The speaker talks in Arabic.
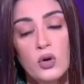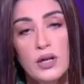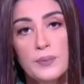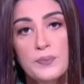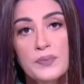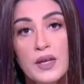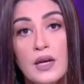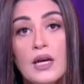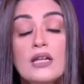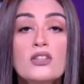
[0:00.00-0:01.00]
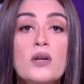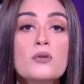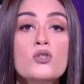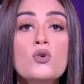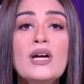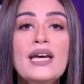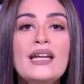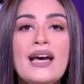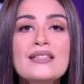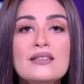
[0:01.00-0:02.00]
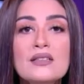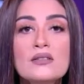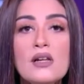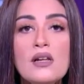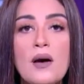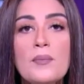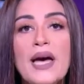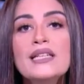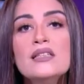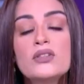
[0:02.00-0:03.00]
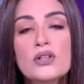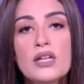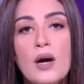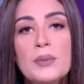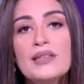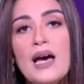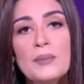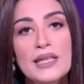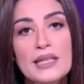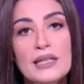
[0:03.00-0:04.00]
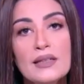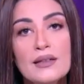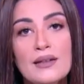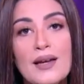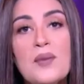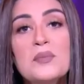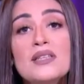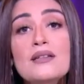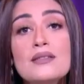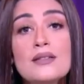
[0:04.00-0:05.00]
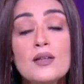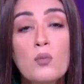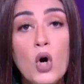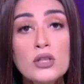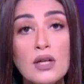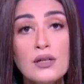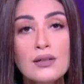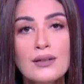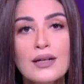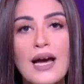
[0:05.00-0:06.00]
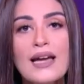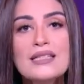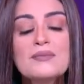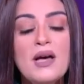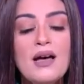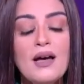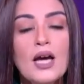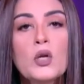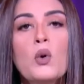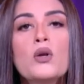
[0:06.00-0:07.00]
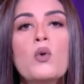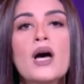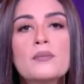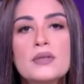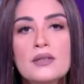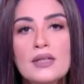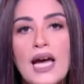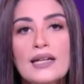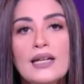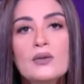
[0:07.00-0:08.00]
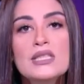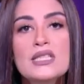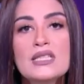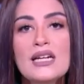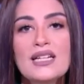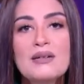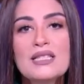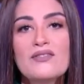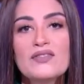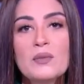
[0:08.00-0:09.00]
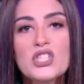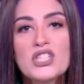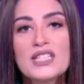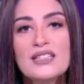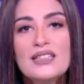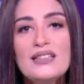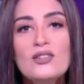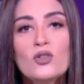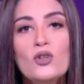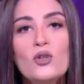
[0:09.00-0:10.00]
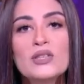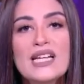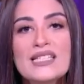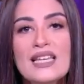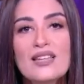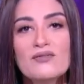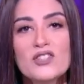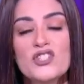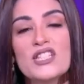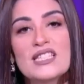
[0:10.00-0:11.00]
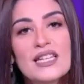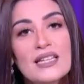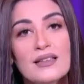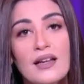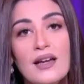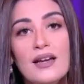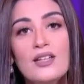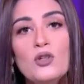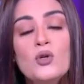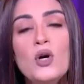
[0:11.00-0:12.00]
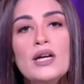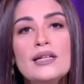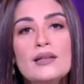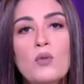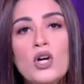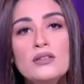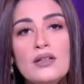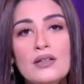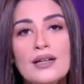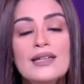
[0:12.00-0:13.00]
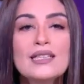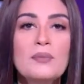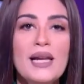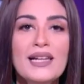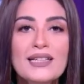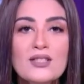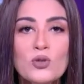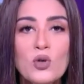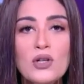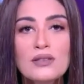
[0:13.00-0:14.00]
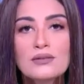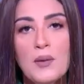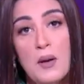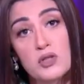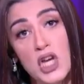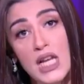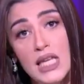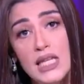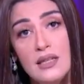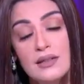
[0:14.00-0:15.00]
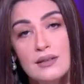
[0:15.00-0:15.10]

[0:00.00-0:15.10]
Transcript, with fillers: خلع طيب الزوجه هنا عايزه تتطلق باي طريقه بتعمل ايه بتدي للمحضر حاجه اسمها عنوان وهمي يعني لو انت ساكنه مثلا في مصر الجديده تقول له ده ساكن في الشيخ زايد يروح المحضر يبلغ الزوج طبعا مش هيلاقيه